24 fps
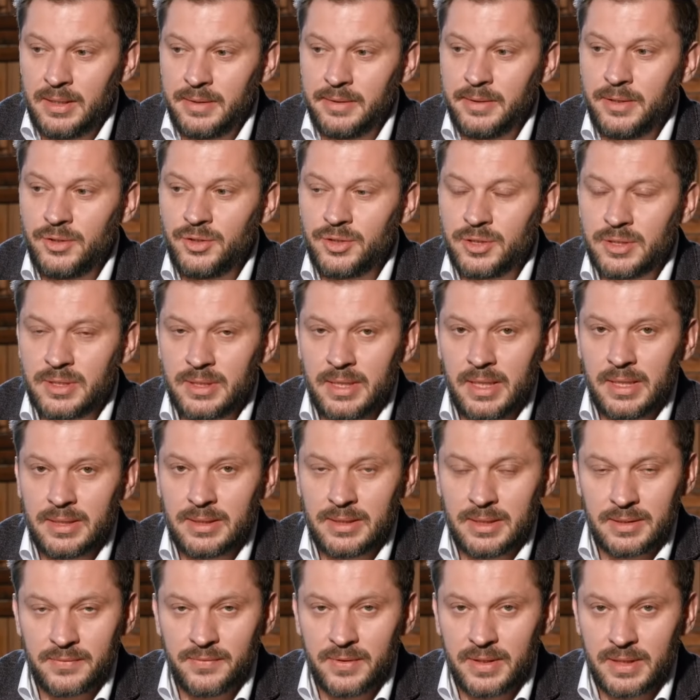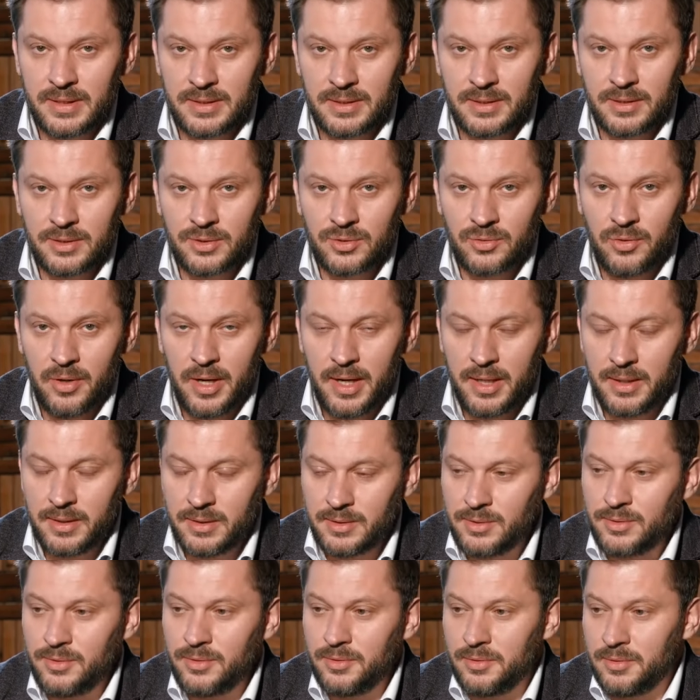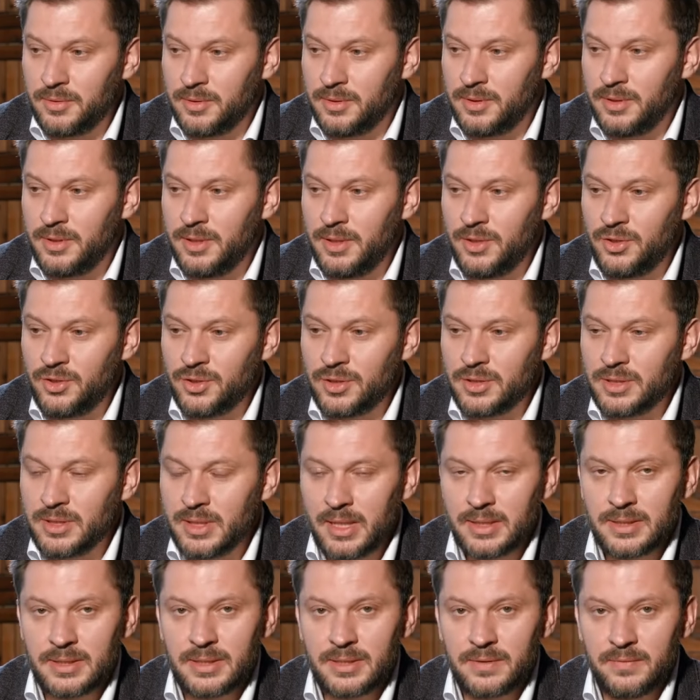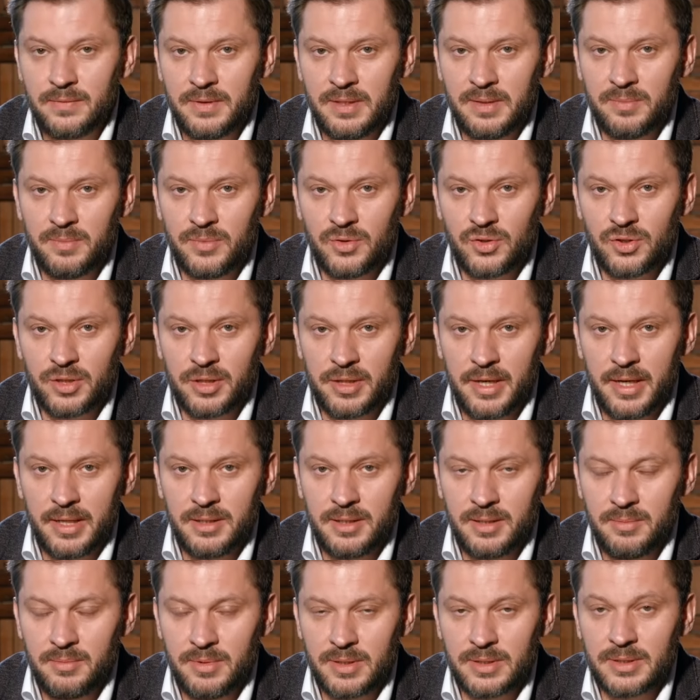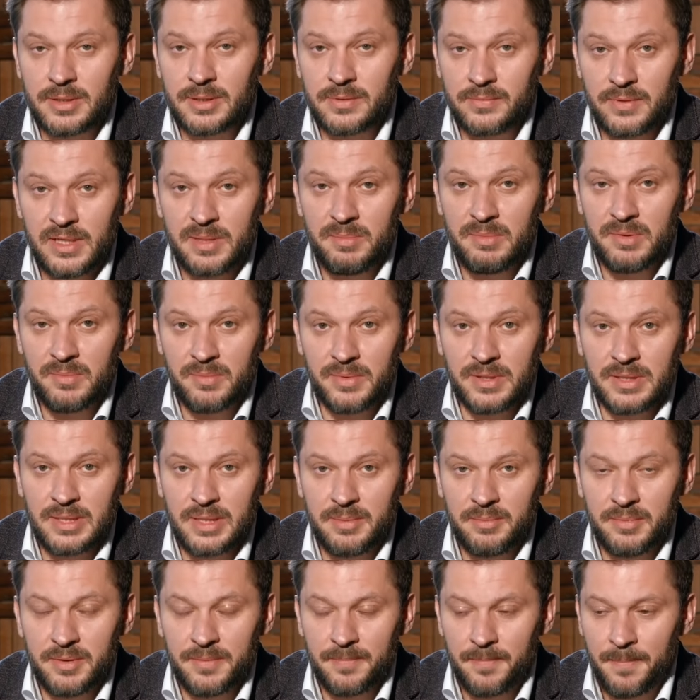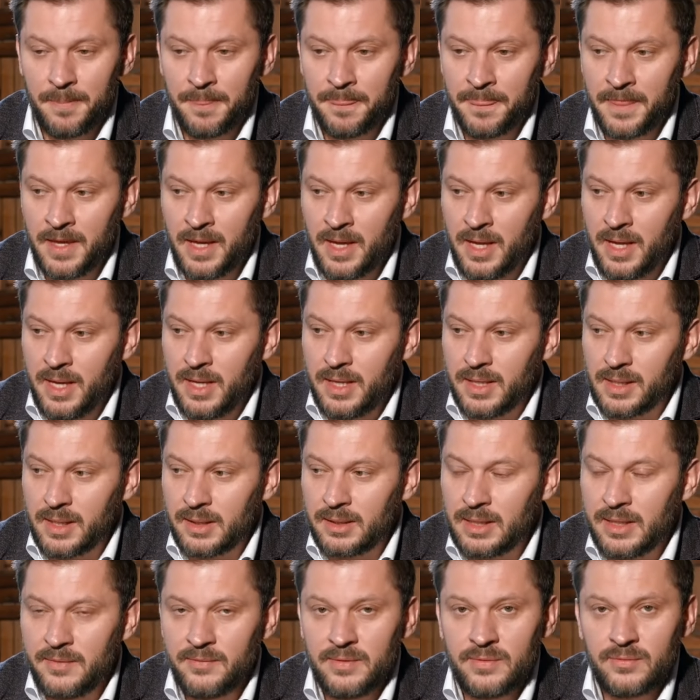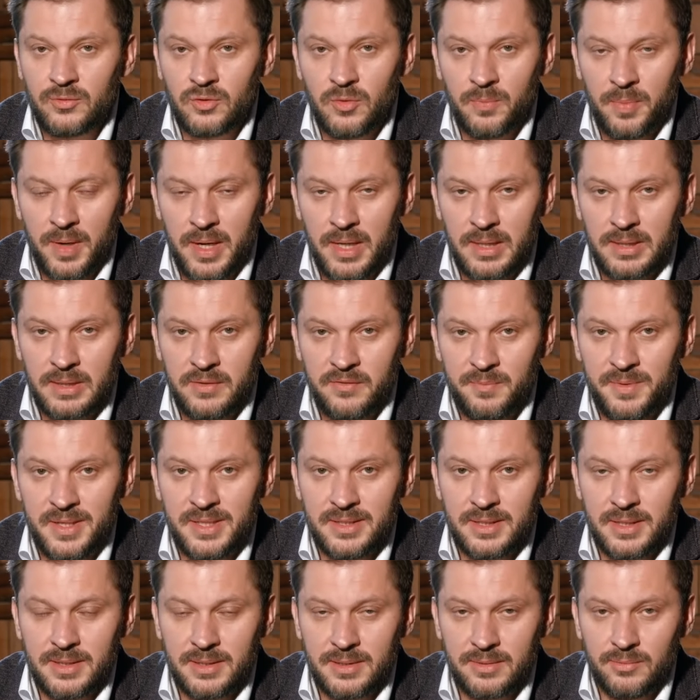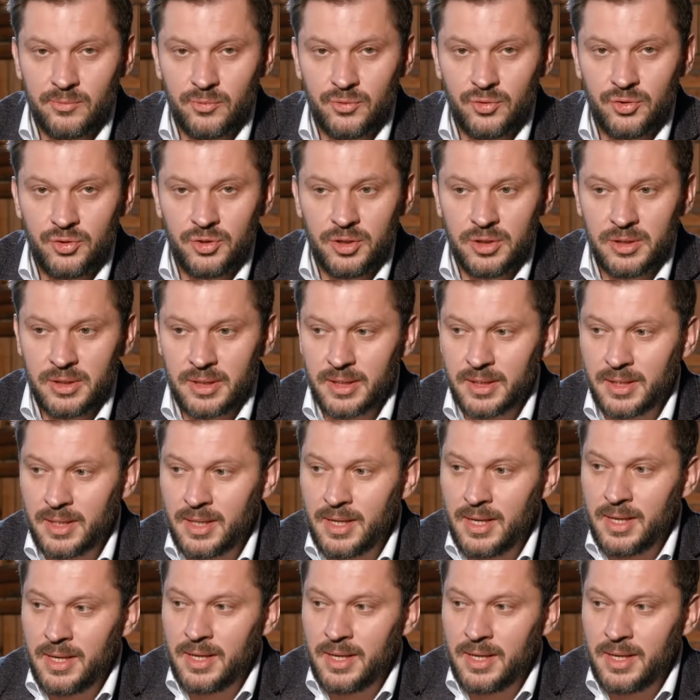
не честна со своей сексуальностью, не честна со своими желаниями и со своими мыслями. Когда вы вступаете в близость с мужчиной